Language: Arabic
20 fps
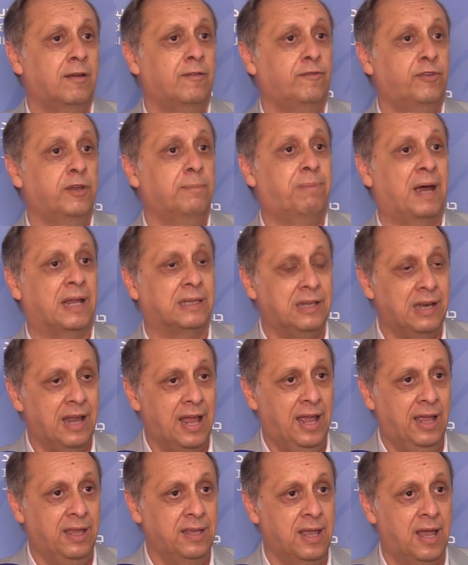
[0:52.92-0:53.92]
في بعض
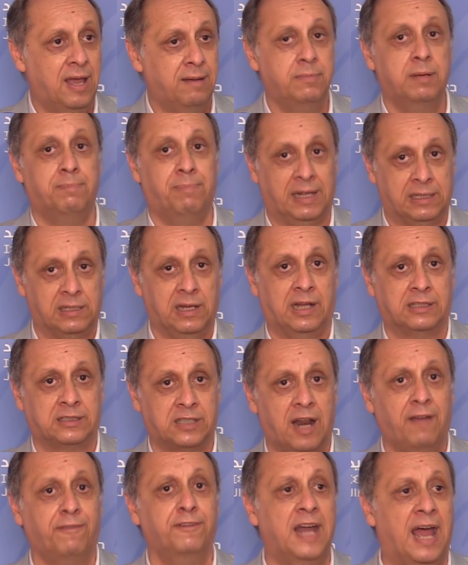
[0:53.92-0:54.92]
الاحيان من بعض
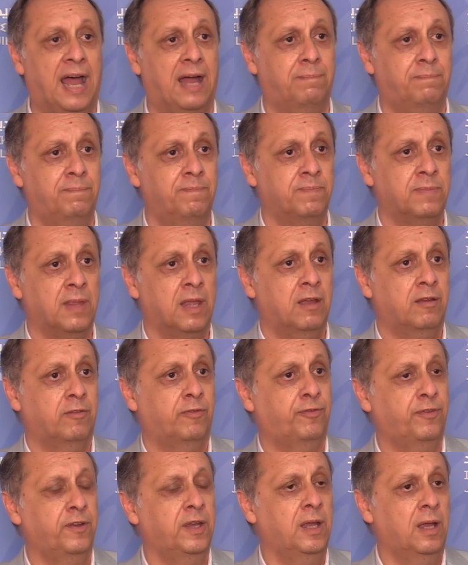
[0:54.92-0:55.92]
الاطراف نعم
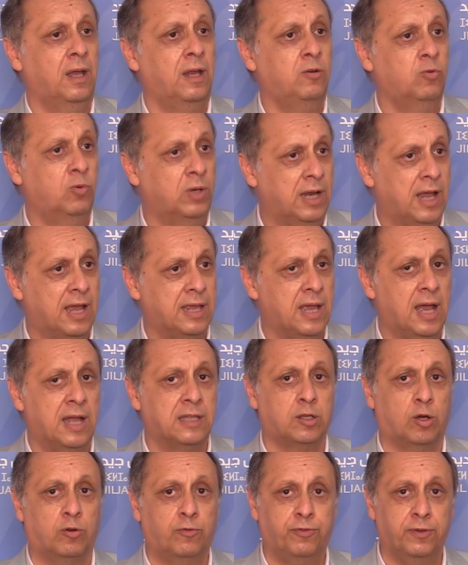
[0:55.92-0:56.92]
في
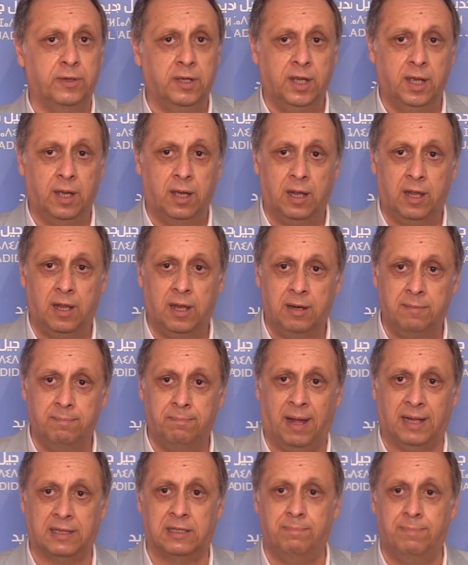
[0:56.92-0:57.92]
الولايات او في آه،
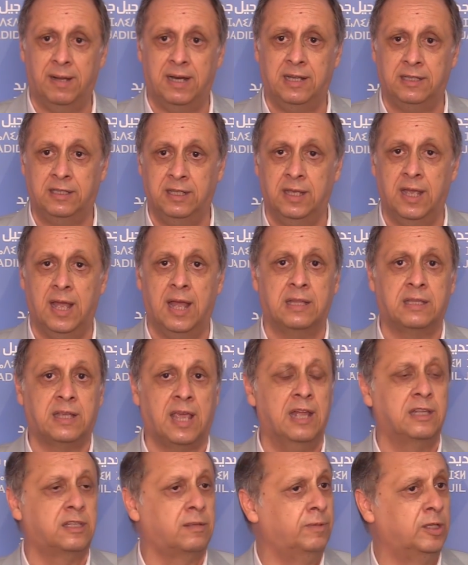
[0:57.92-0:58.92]
بعض البلديات
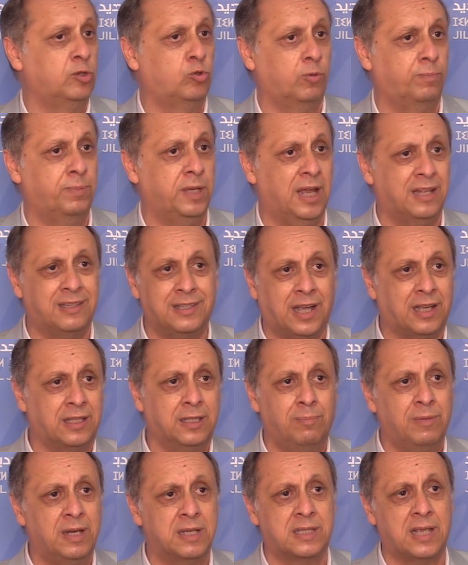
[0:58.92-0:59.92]
كانت مندوبيات
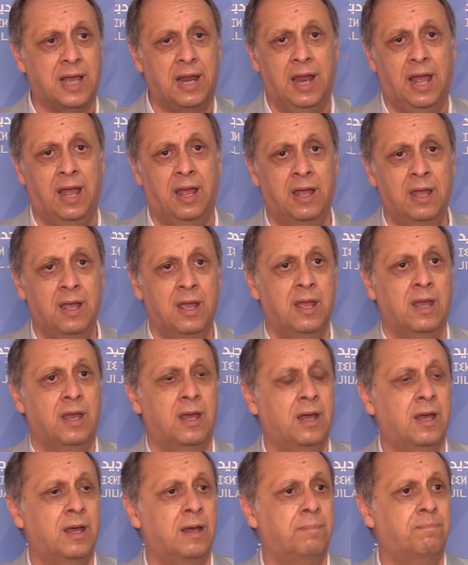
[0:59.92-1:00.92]
تخدم لصالح
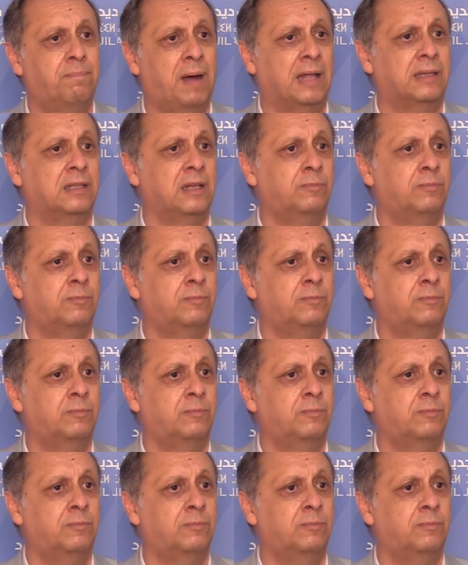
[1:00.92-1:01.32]
آه، بعض